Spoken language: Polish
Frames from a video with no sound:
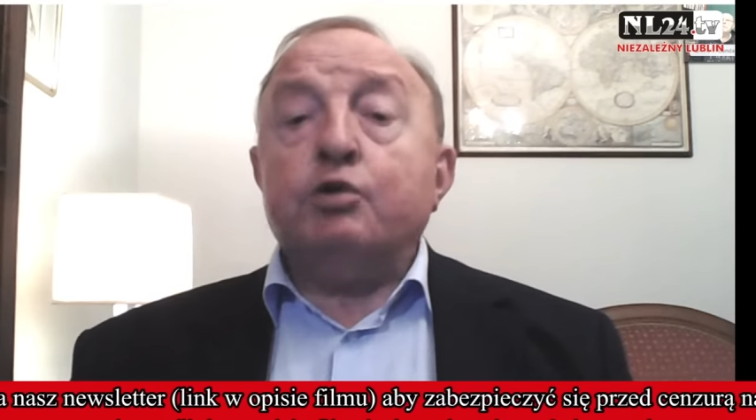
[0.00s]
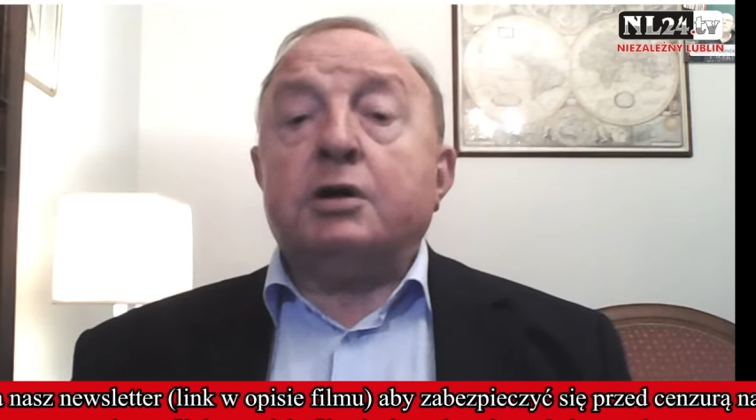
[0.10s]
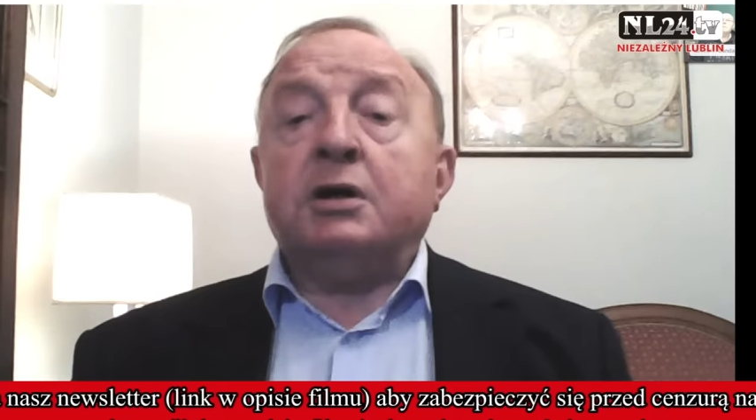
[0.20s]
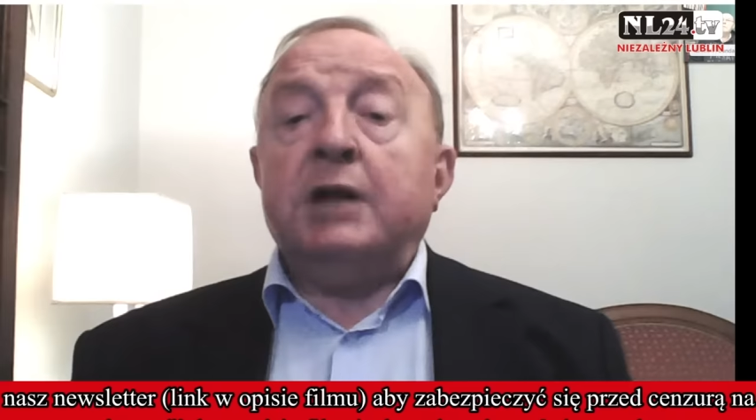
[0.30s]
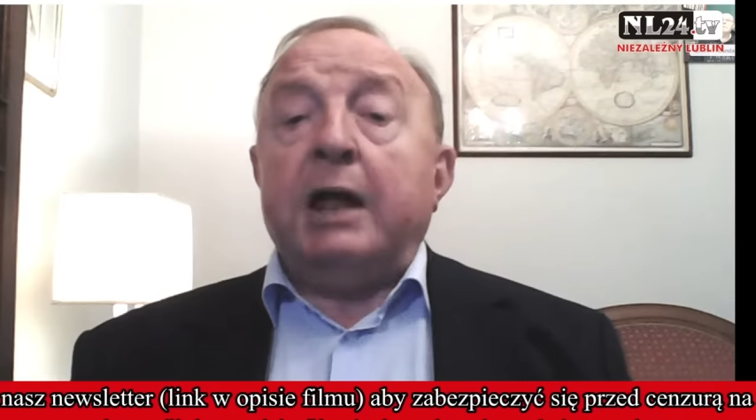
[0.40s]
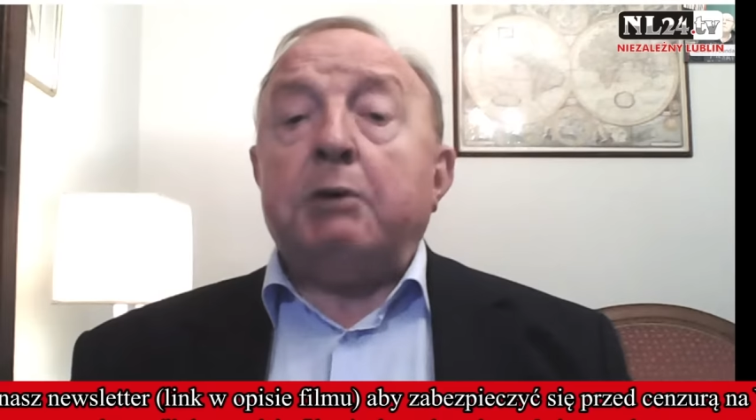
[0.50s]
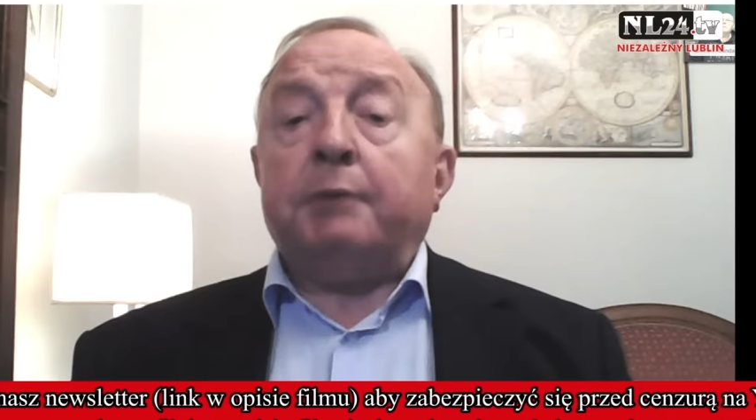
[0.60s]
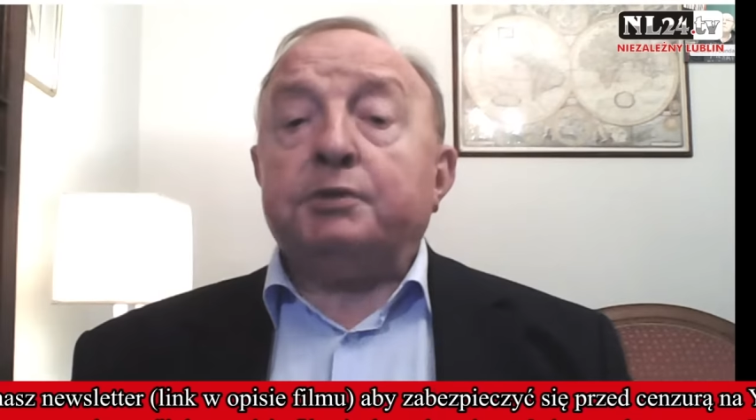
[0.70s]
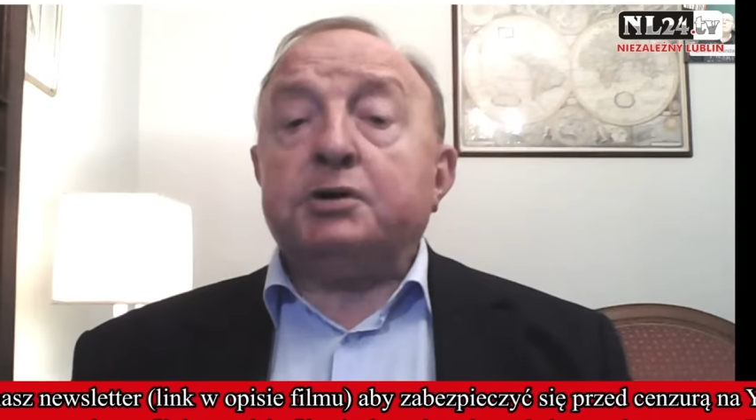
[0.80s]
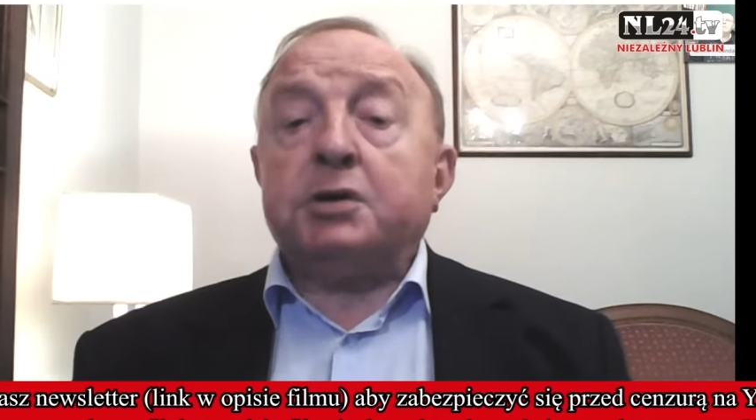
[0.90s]

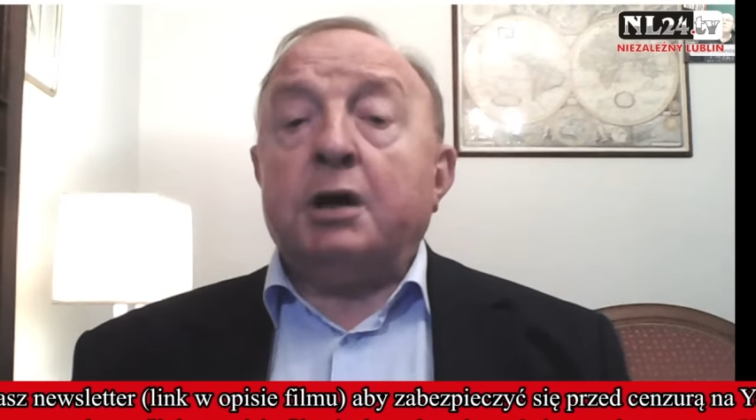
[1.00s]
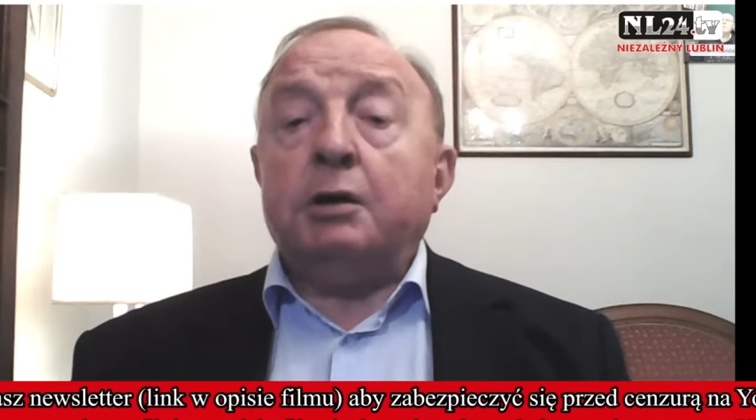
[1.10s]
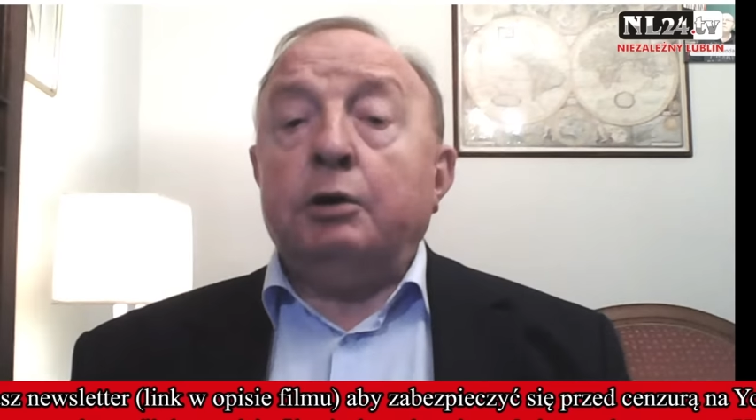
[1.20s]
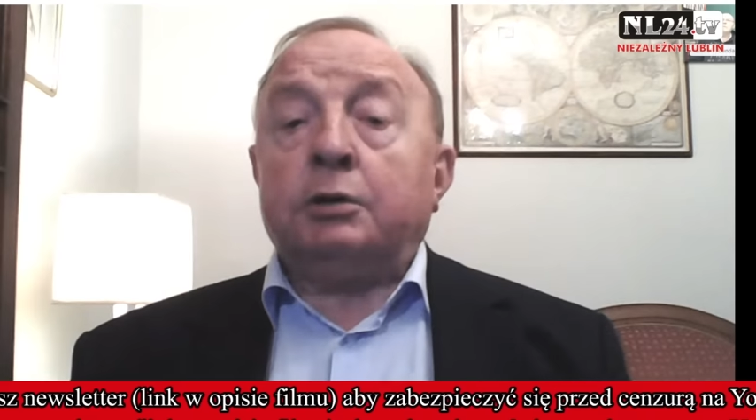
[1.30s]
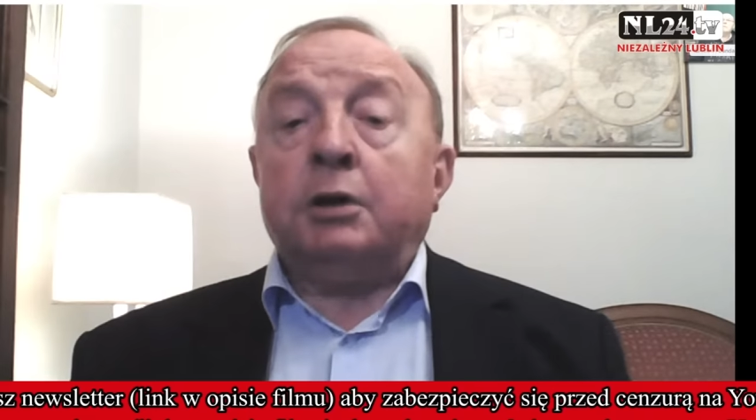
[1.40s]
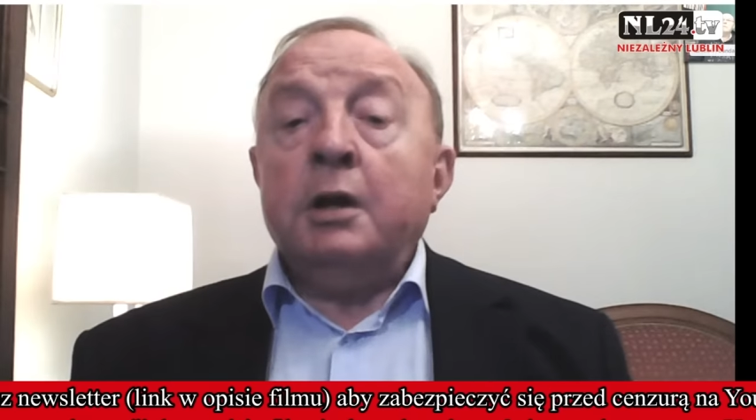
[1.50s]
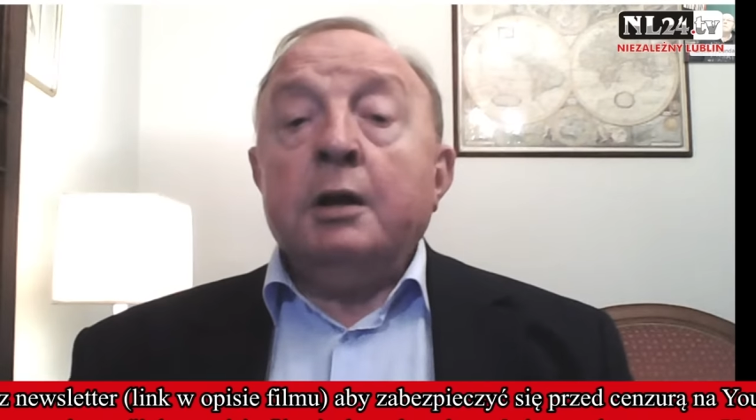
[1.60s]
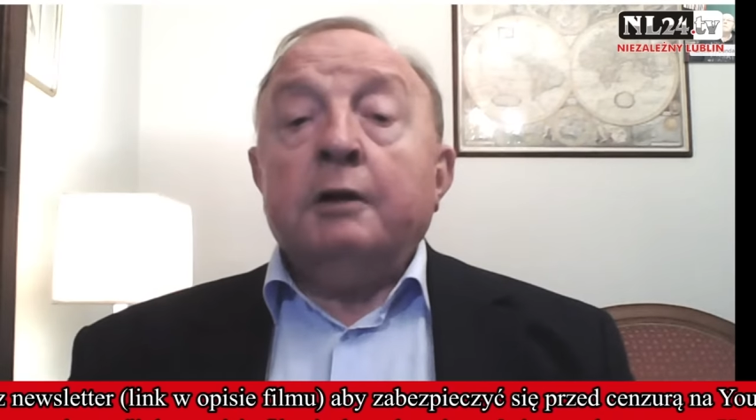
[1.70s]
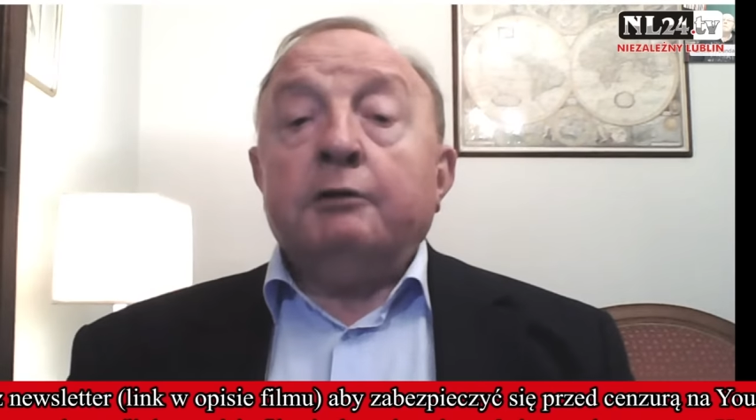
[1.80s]
uchylałaby się od